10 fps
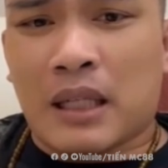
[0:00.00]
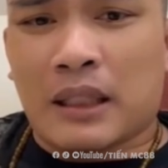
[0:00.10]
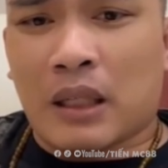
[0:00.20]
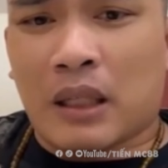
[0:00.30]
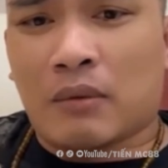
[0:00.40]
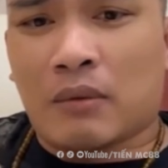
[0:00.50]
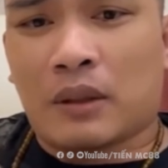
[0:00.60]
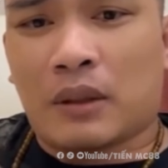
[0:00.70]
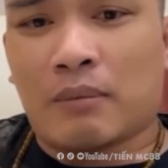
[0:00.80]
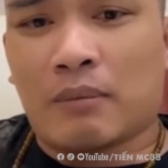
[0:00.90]
thế bảo
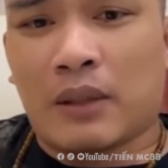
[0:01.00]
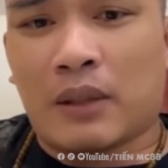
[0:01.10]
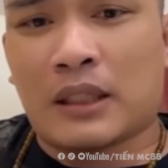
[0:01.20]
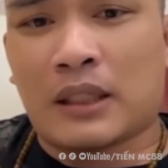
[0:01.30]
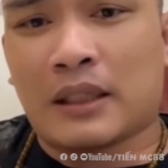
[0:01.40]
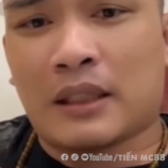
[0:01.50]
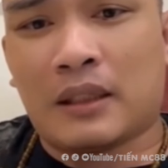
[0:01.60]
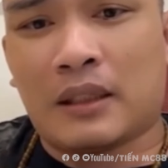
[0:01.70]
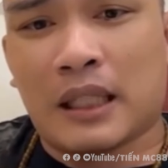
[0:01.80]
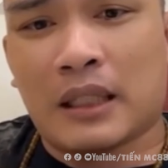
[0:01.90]
tiến mày nói sang lịch sử
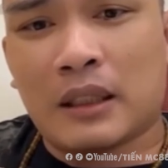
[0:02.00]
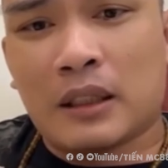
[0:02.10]
nhá